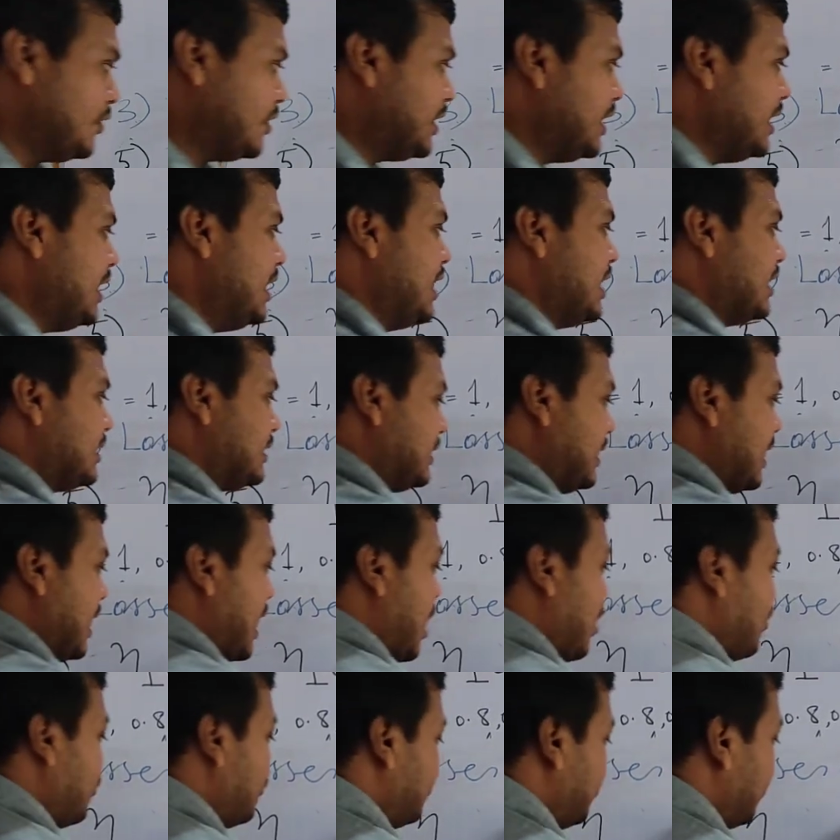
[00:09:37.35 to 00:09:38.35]
ওকে
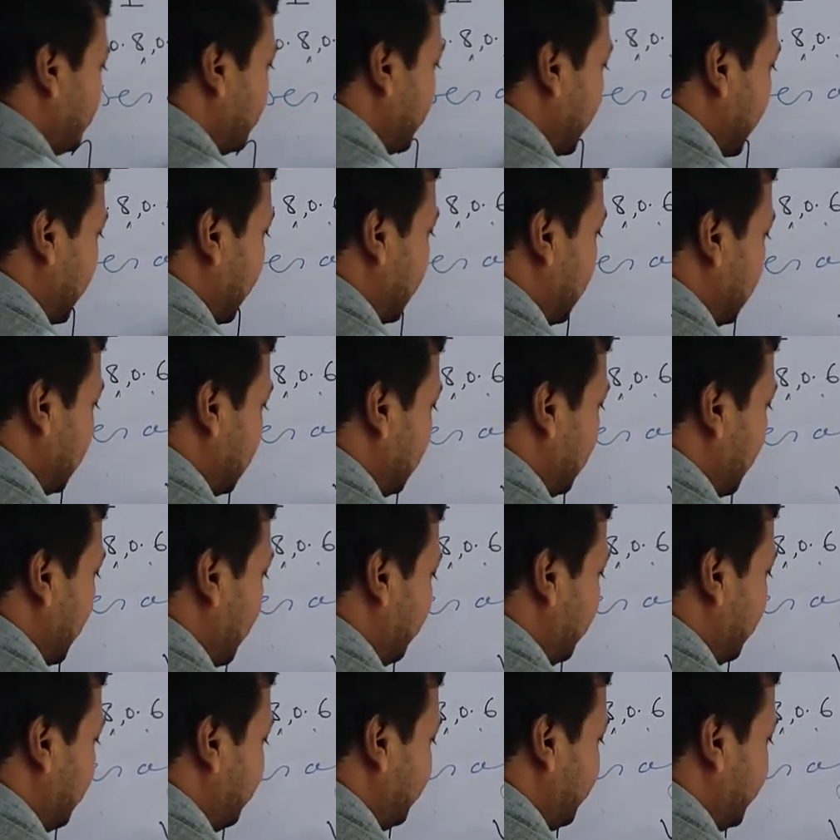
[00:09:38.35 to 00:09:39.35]
তাহলে আউটপুট এখানে কি
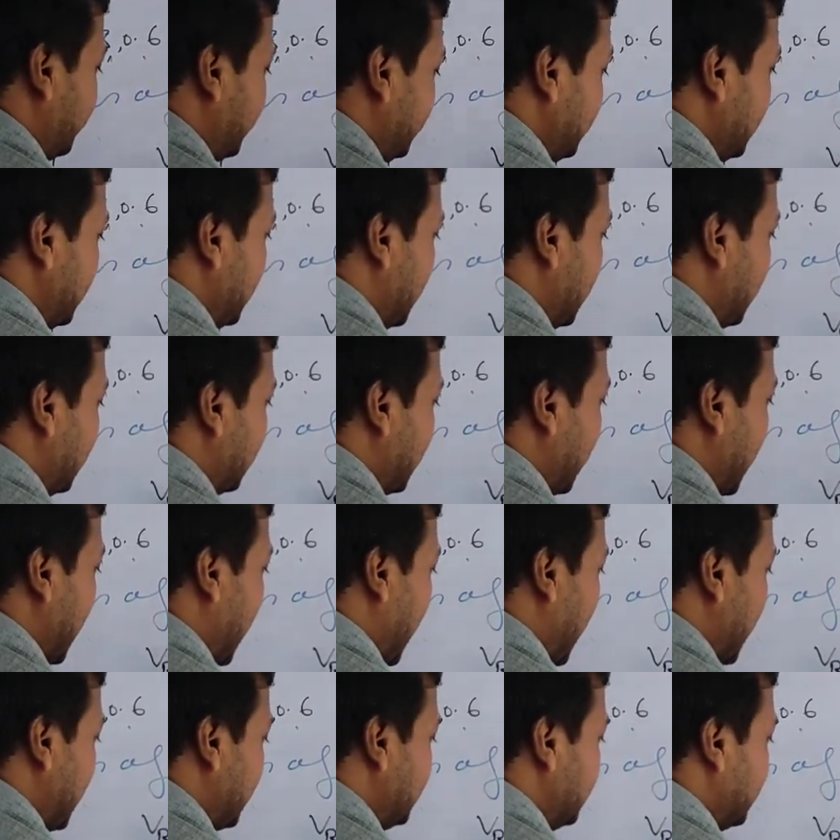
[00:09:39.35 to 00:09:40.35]
হবে ভিআর
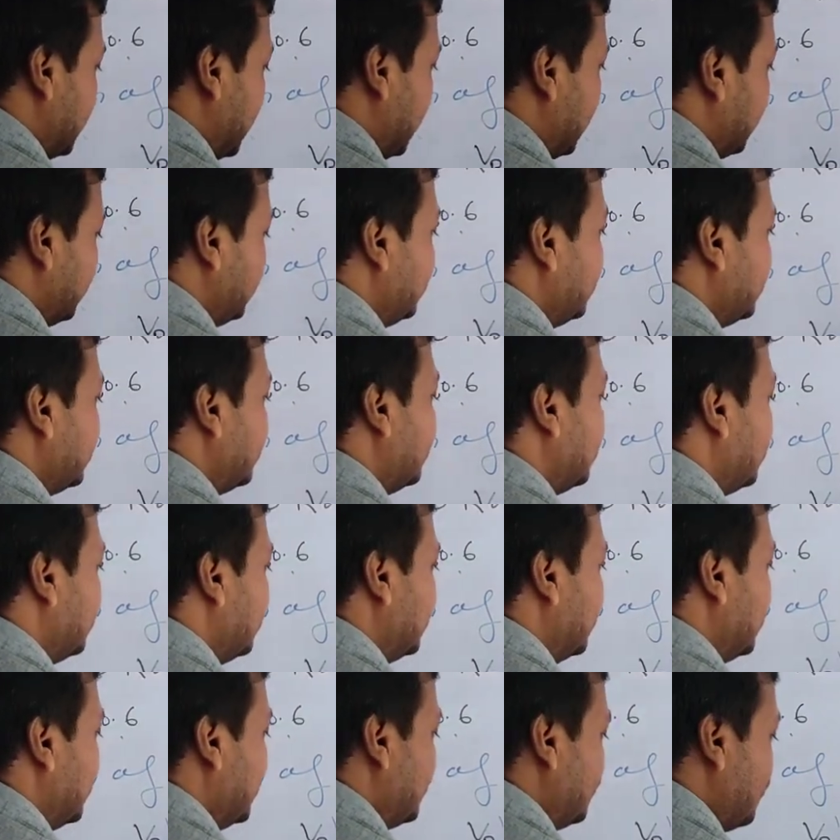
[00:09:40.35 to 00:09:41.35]
আইআর
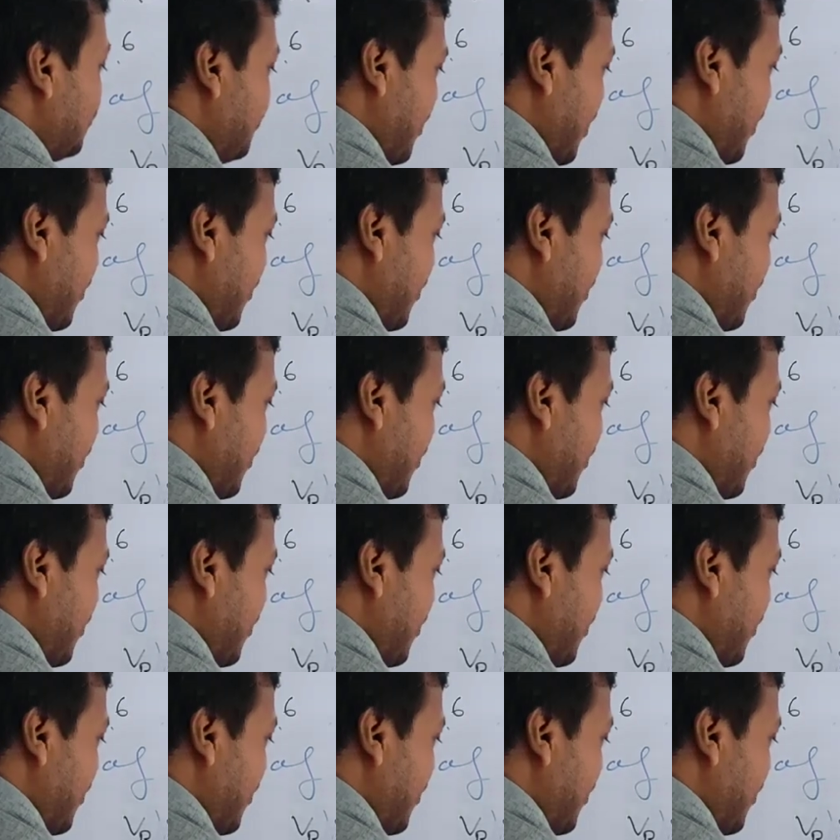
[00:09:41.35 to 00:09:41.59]
ইন্টু